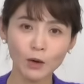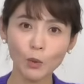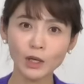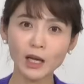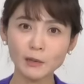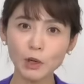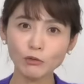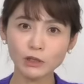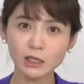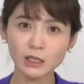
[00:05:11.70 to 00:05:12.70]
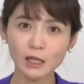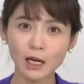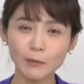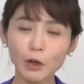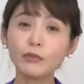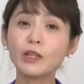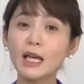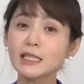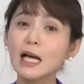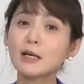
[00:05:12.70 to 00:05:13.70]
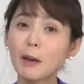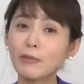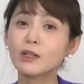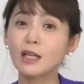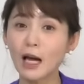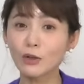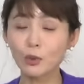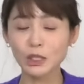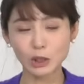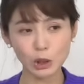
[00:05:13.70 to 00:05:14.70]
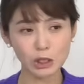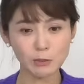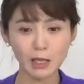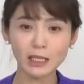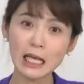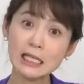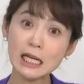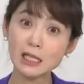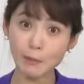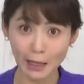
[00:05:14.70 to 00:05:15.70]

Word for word: 올해 이명 씨가 몇 개의 상을 받느냐도 있었지만 대상을